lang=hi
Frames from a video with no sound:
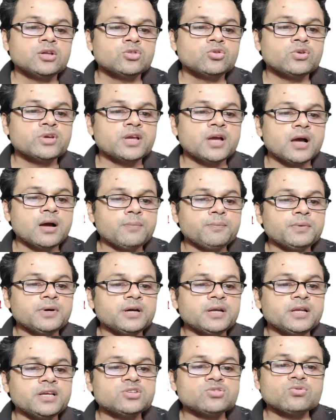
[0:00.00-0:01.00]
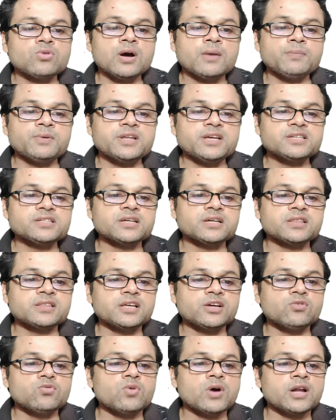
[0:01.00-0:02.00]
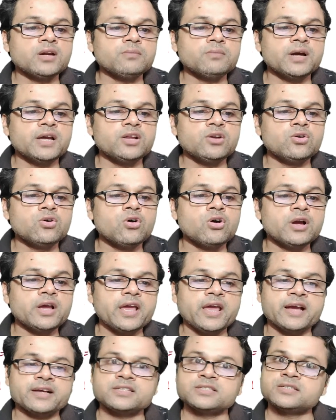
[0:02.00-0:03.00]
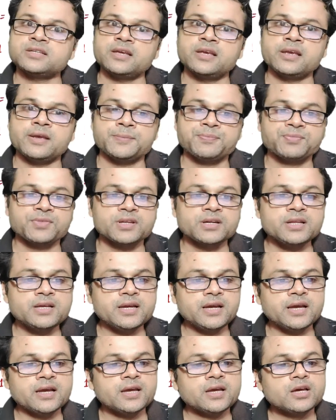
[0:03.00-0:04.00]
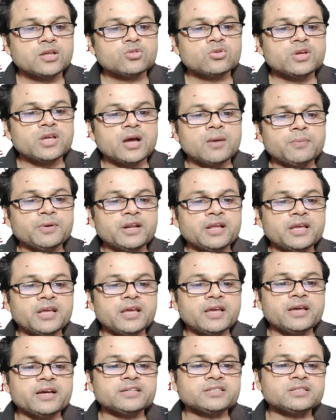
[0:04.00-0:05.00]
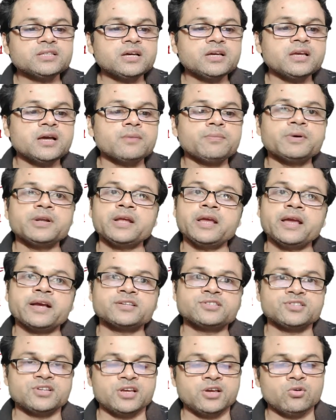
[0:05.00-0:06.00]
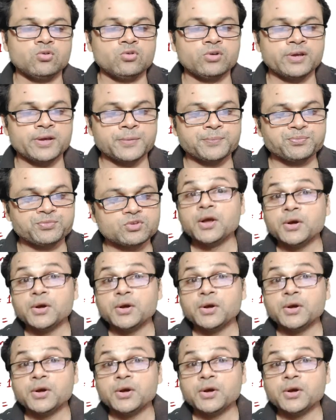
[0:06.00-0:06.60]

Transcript: तो यहाँ पर इसको आप लिख सकते हैं वन बाई लॉग एक्स ए ठीक है तो यहाँ पर ए एक्स था यहाँ पर एक्स ए हो गया